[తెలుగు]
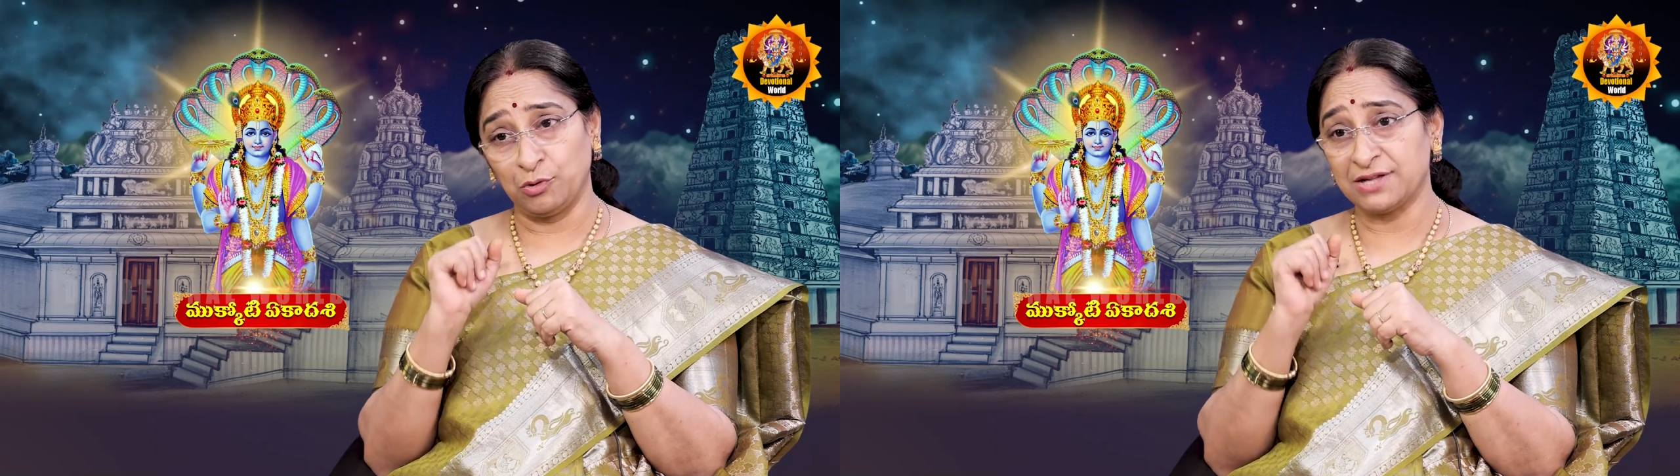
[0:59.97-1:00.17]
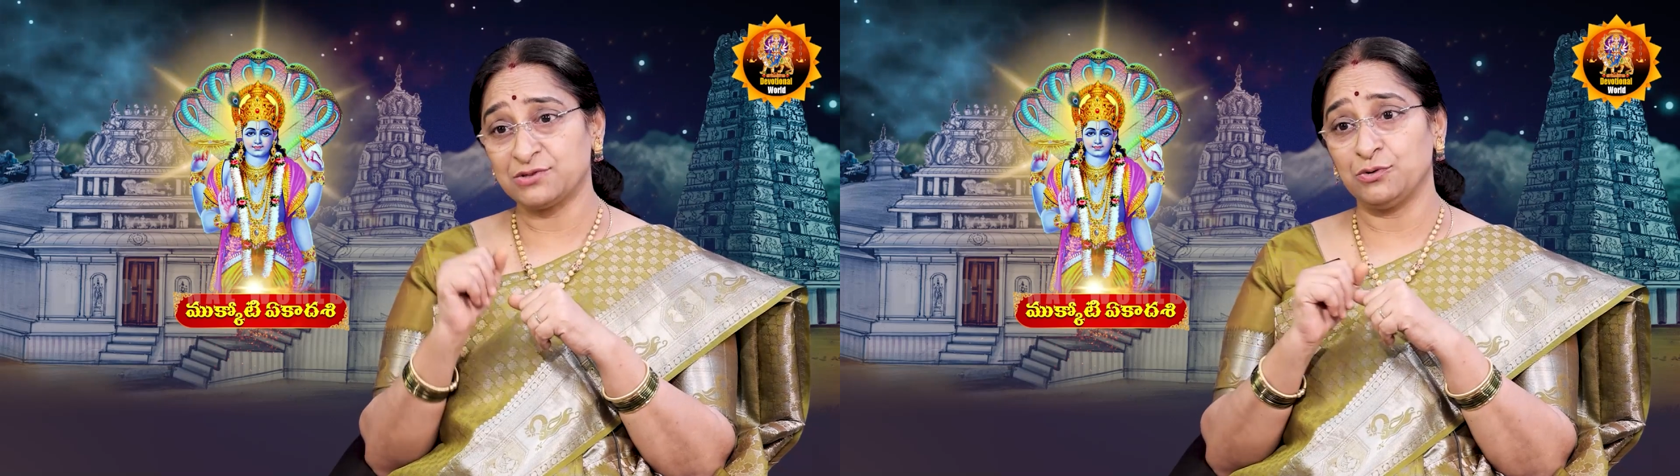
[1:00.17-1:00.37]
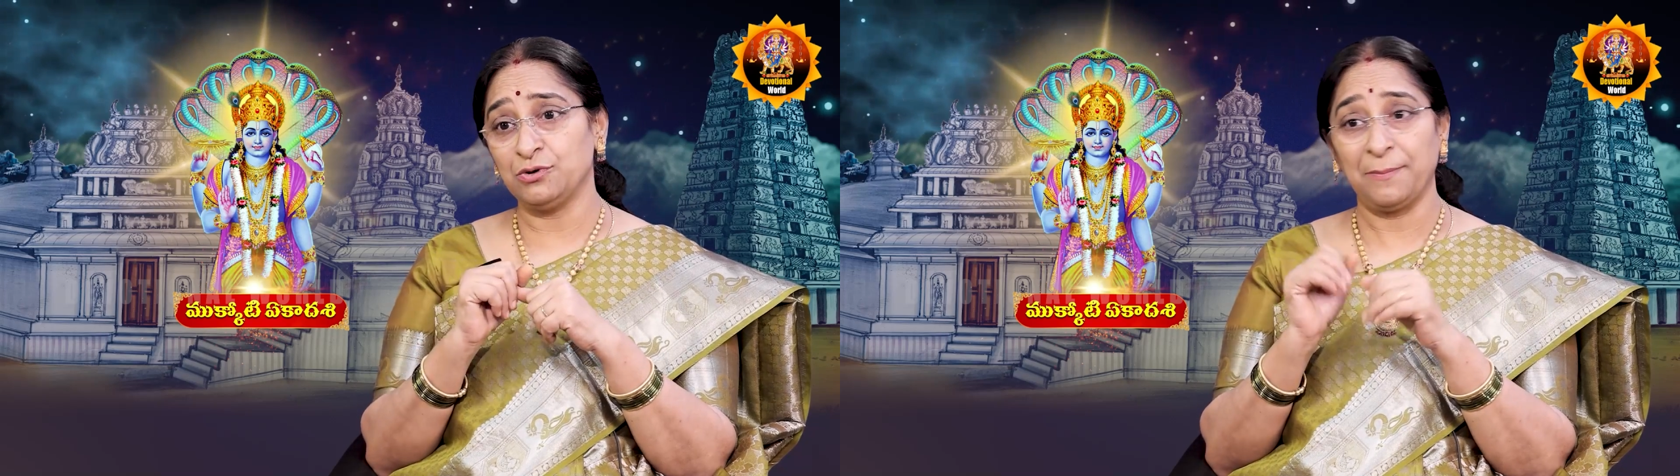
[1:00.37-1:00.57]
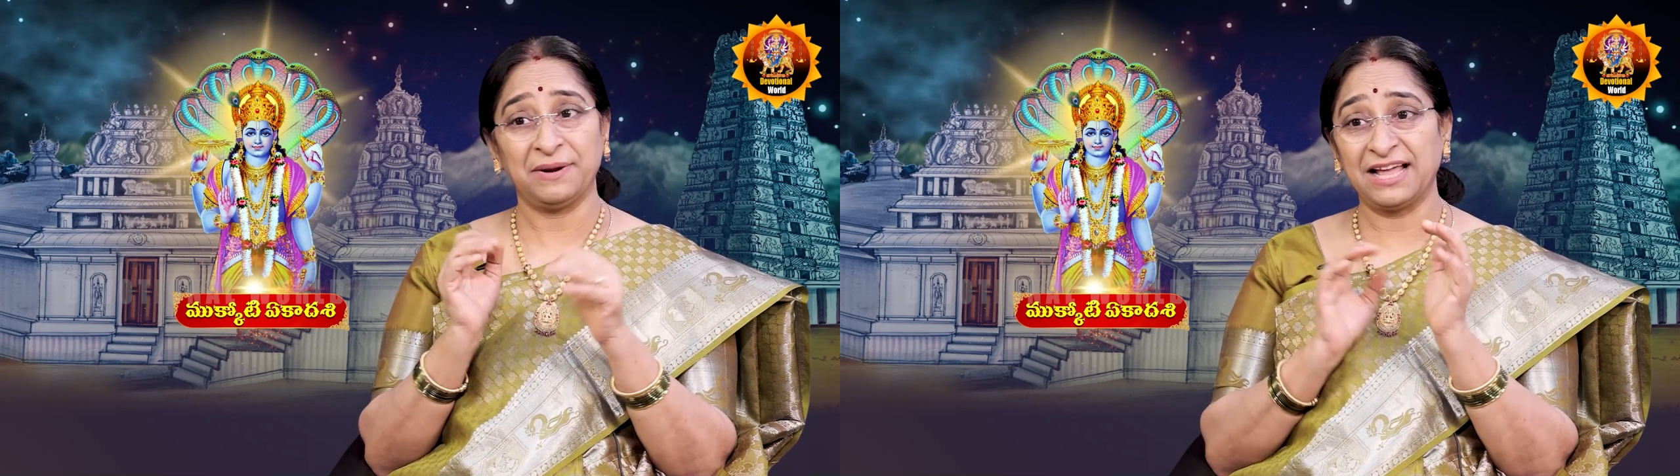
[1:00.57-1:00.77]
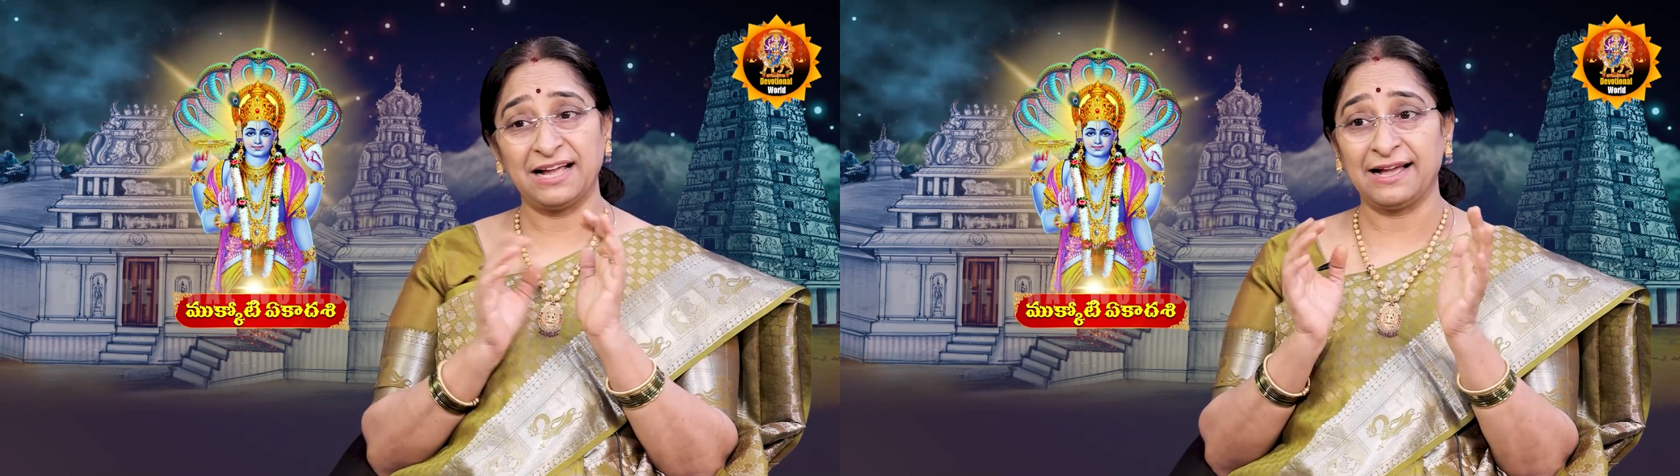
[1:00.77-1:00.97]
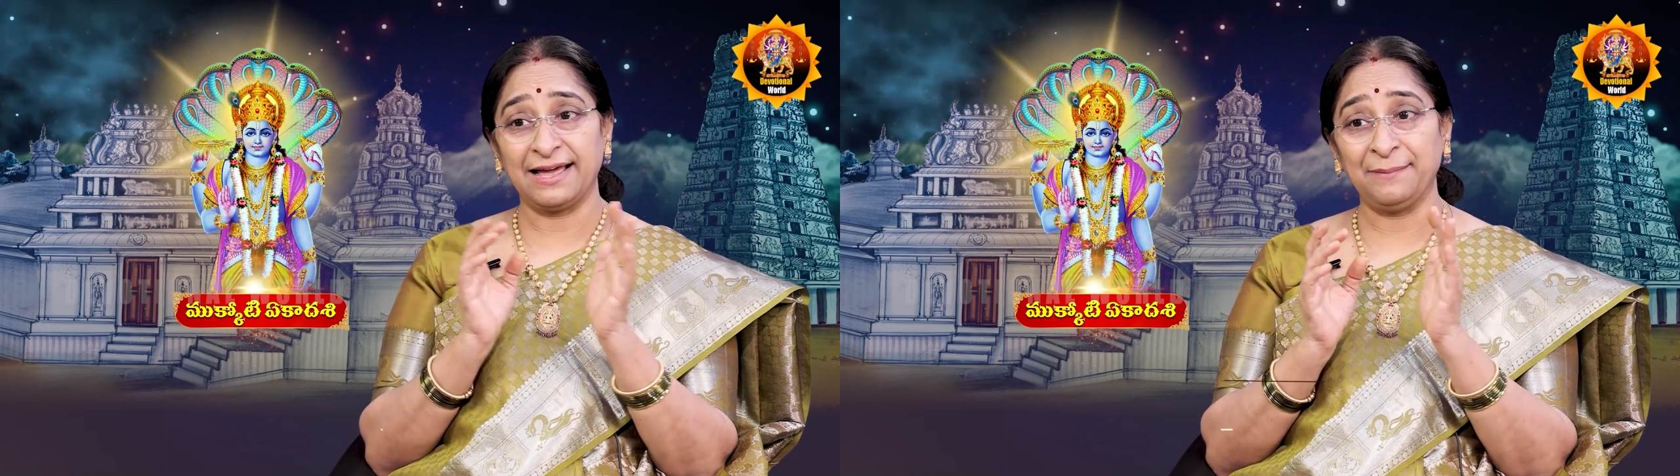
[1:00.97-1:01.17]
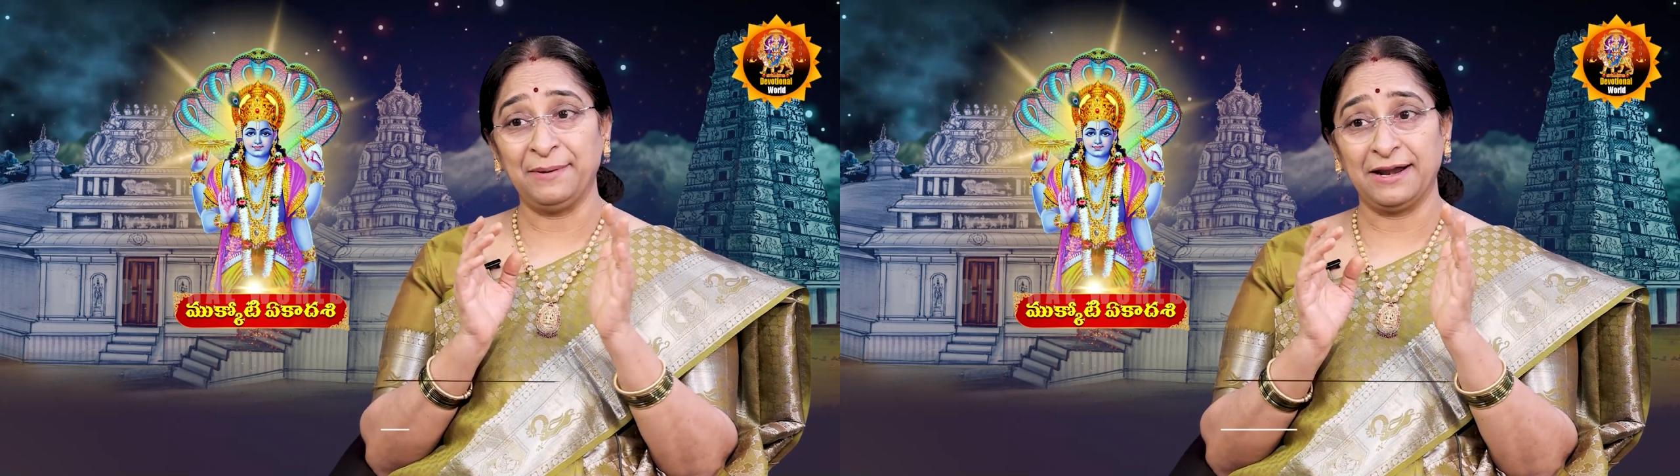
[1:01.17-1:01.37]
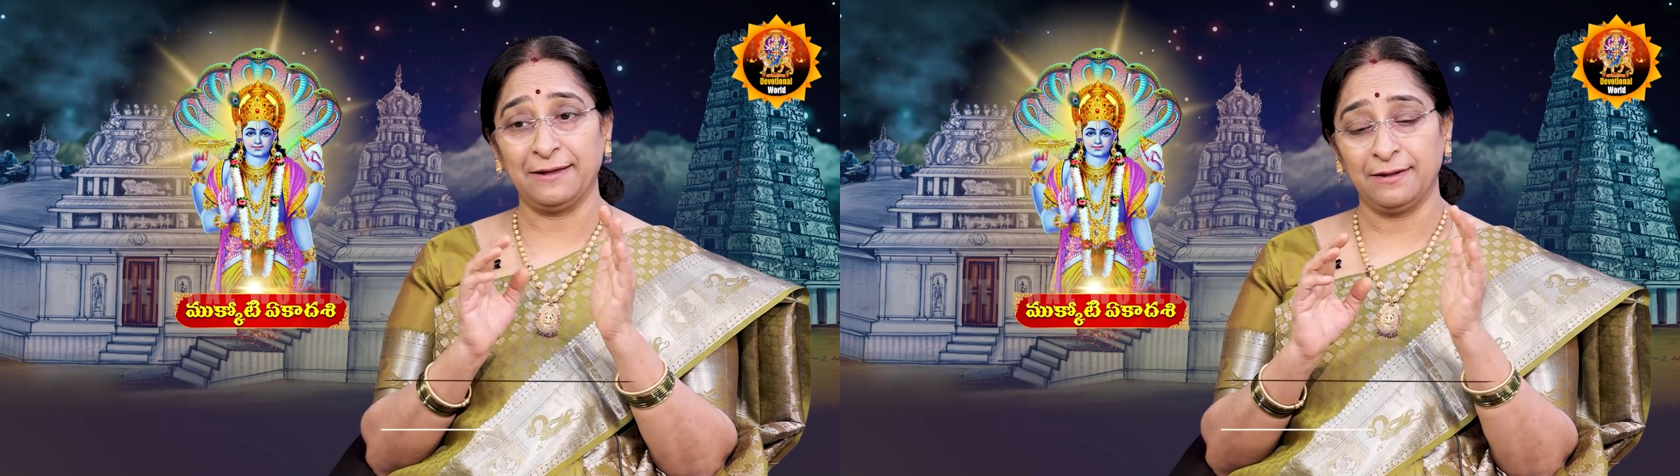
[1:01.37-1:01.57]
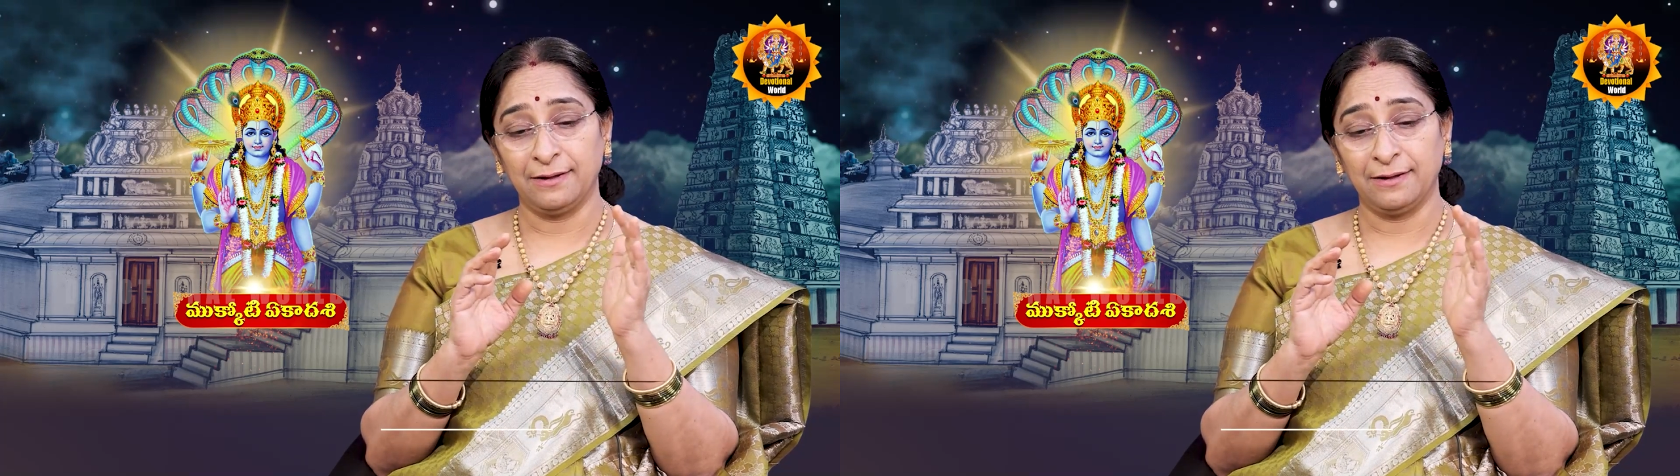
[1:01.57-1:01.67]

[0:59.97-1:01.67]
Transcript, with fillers: మురాసురుడు అప్పటిదాకా కనపడలా